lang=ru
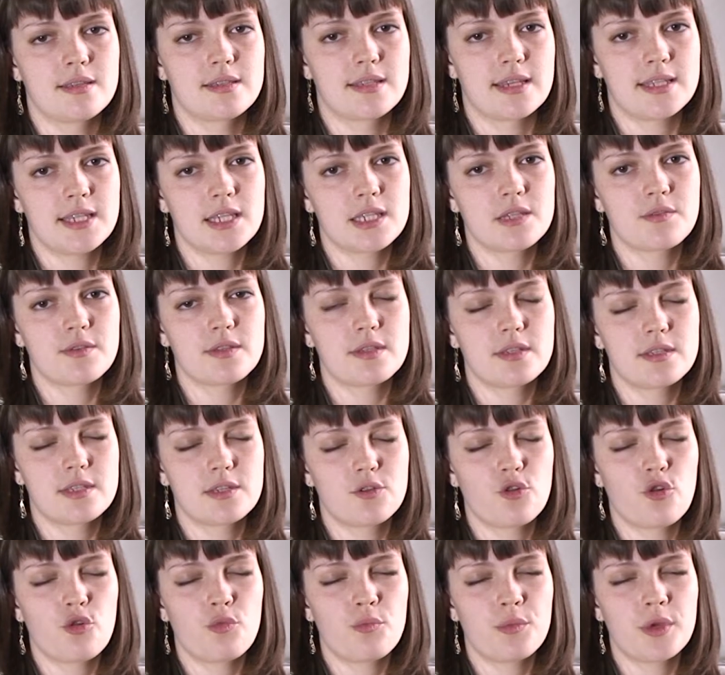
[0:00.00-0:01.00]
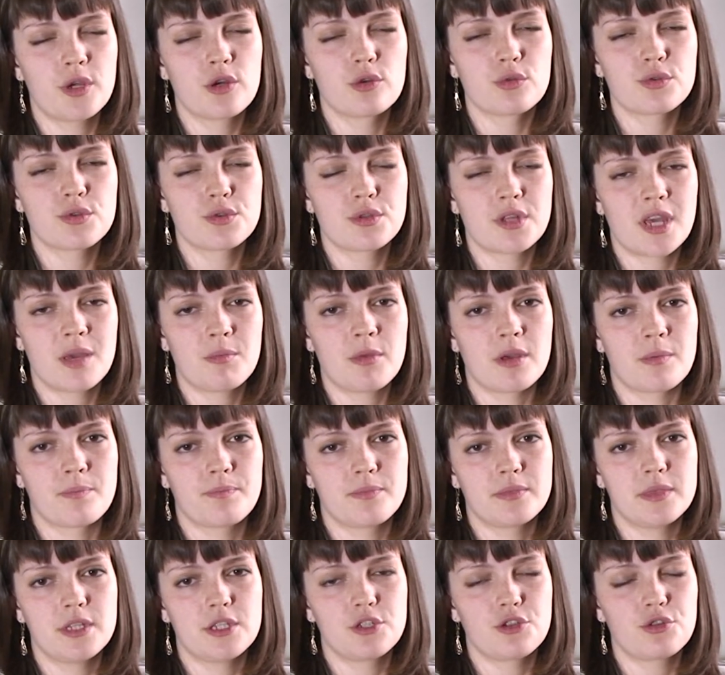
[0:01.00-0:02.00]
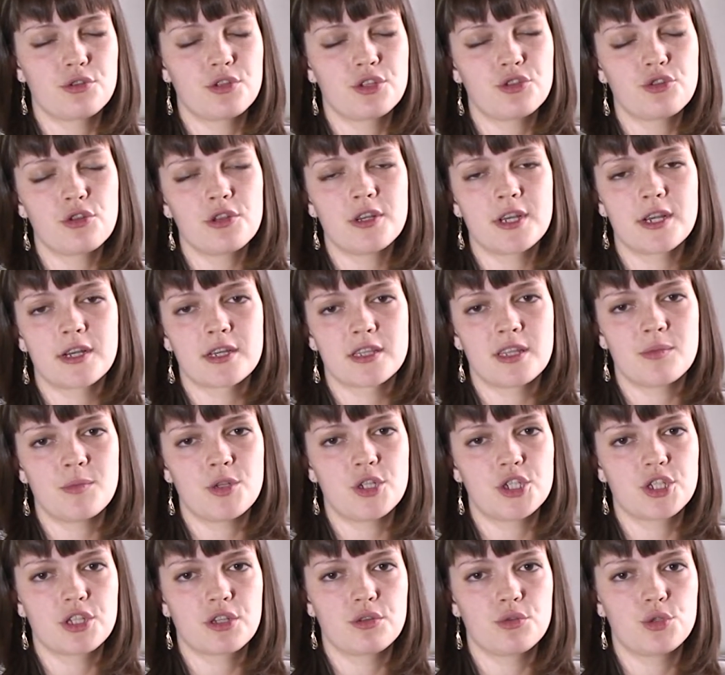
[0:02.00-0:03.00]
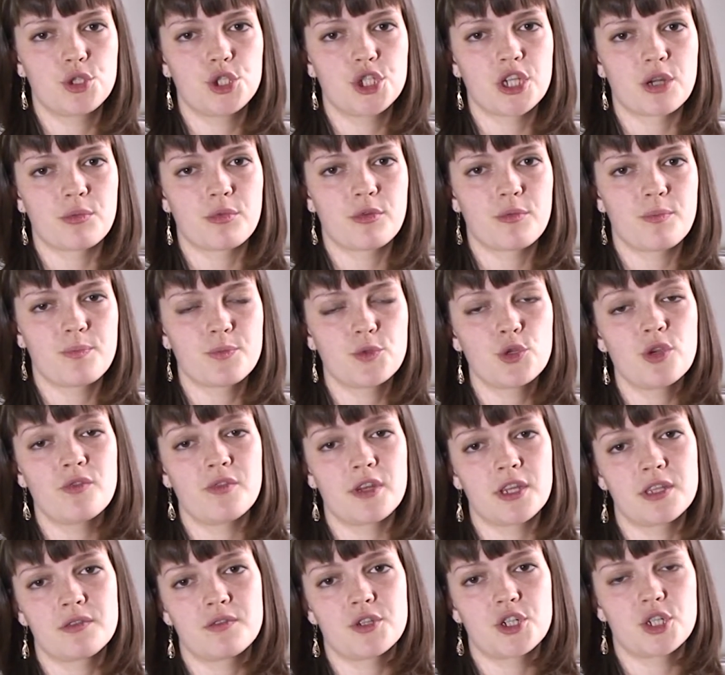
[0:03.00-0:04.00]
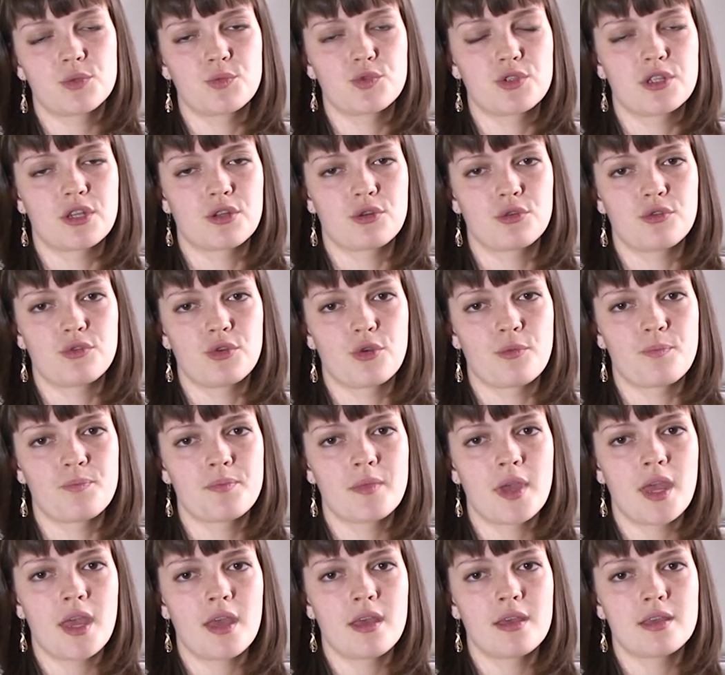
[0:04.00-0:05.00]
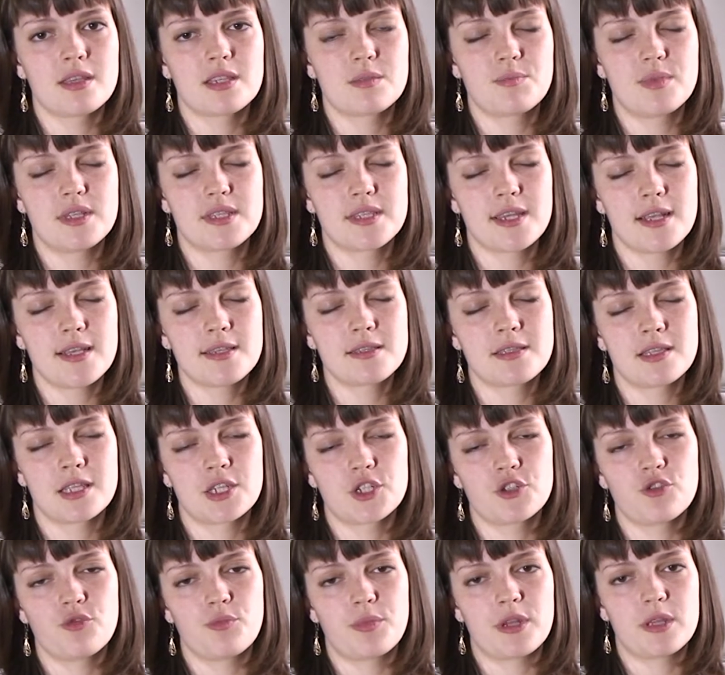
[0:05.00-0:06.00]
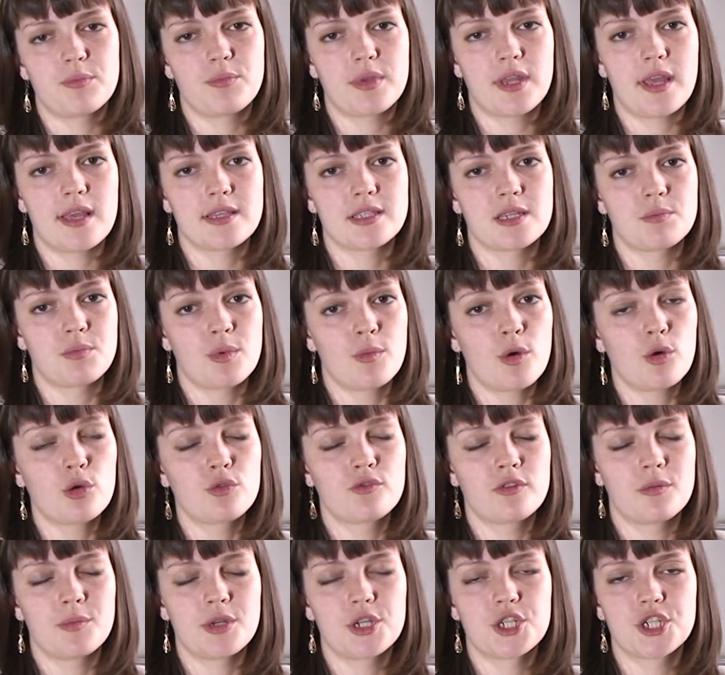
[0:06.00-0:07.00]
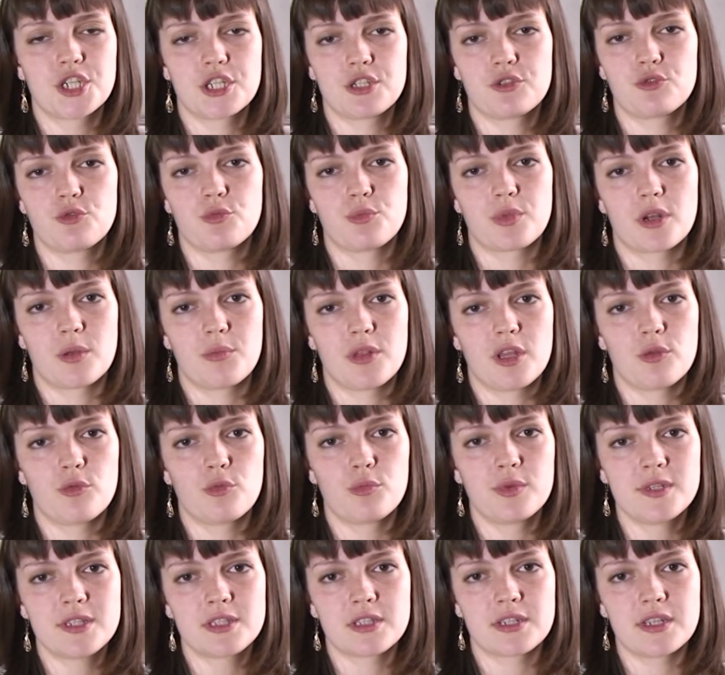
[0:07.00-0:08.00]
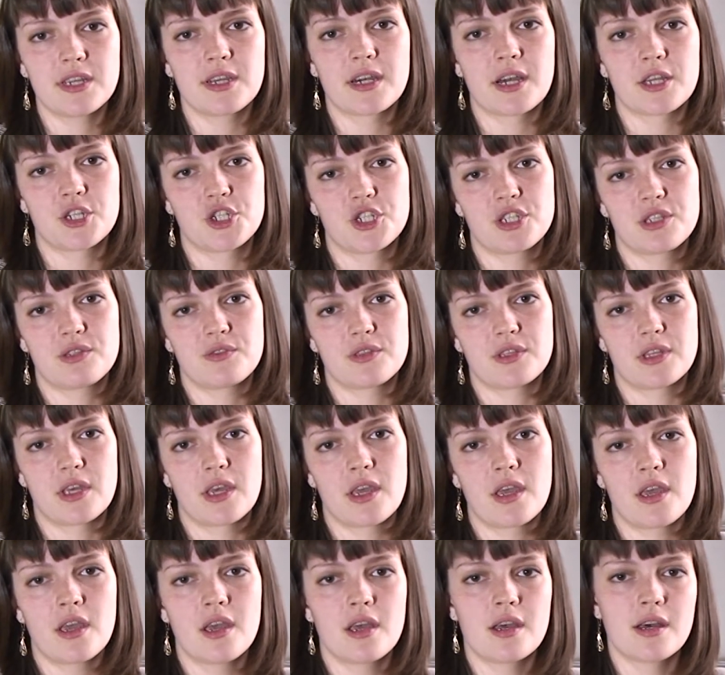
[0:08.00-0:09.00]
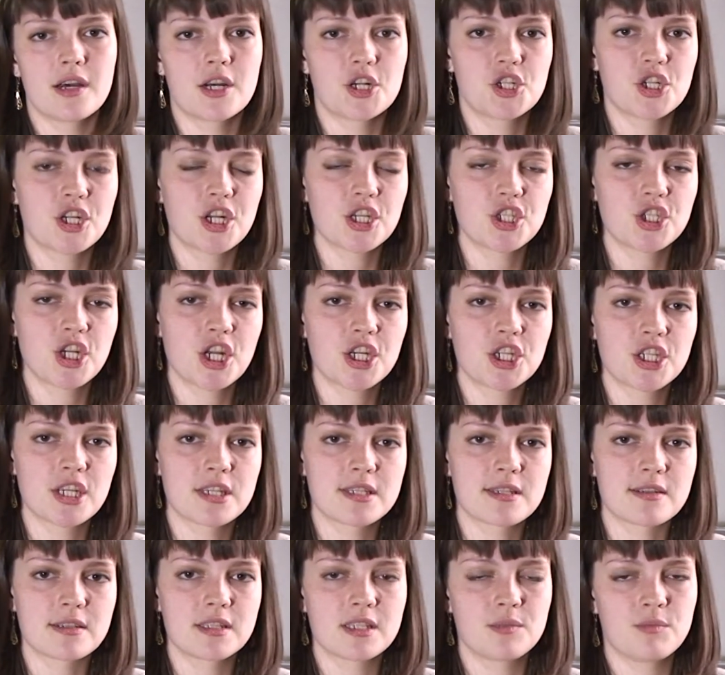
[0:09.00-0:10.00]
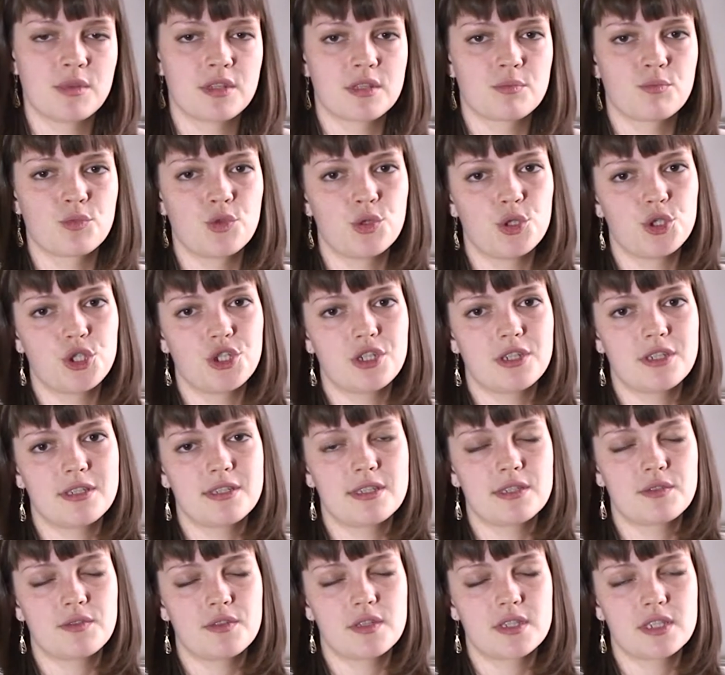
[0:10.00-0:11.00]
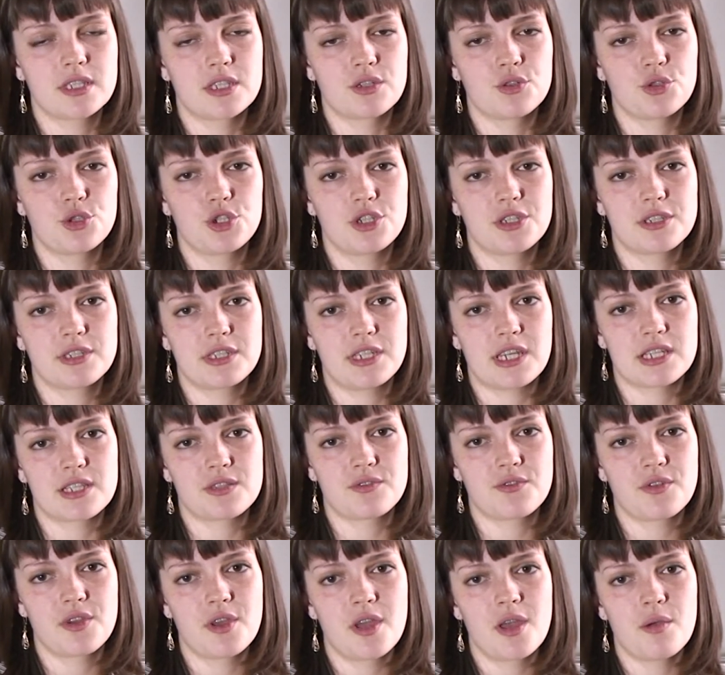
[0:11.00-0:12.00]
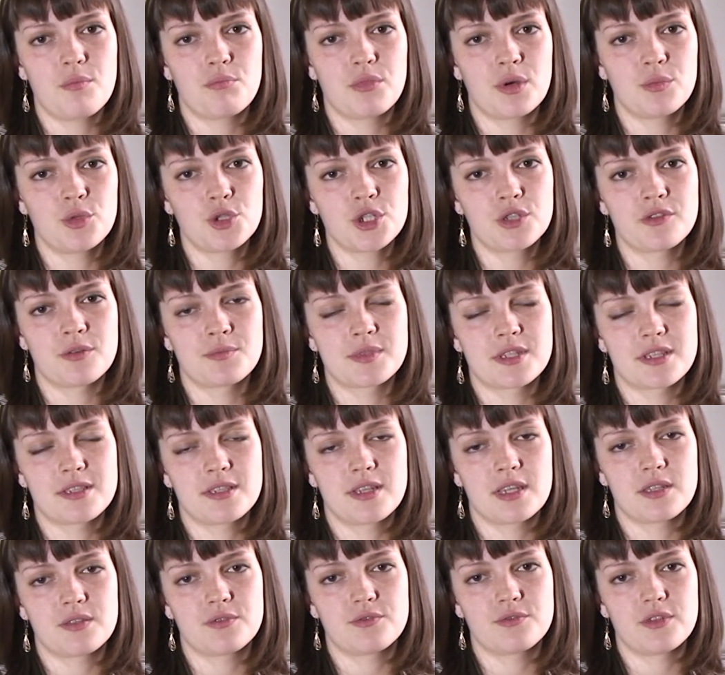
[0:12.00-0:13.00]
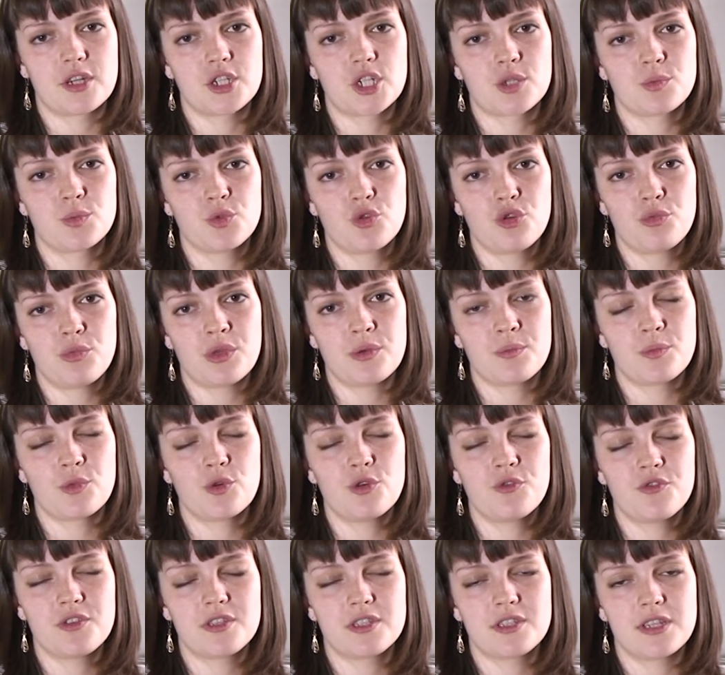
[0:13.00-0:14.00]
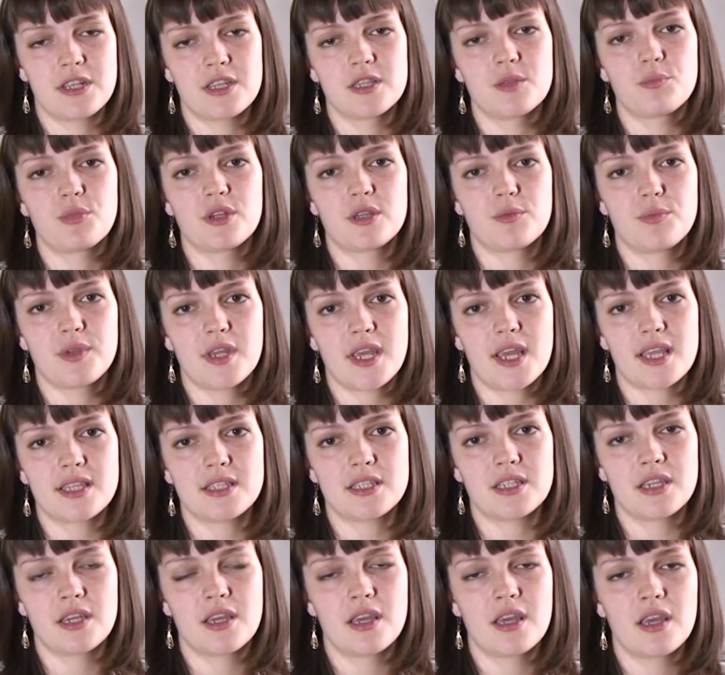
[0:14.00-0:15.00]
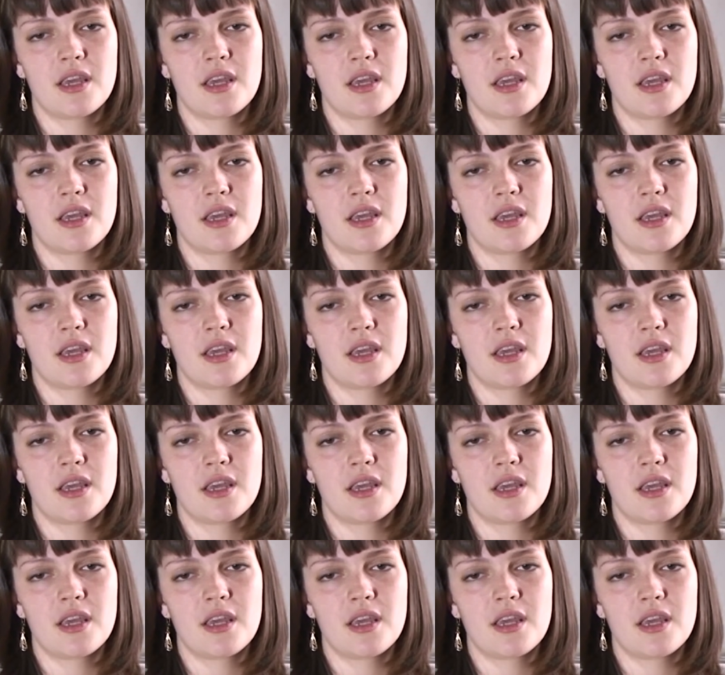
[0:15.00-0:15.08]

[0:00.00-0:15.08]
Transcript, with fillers: Соседство с насекомыми и грызунами несет не только экономический ущерб, но и вред вашему здоровью. Специалисты нашего предприятия помогут вам решить эту проблему быстро и качественно. А широчайший ассортимент моющих и дезинфицирующих средств поможет вам создать в вашем доме, офисе или на предприятии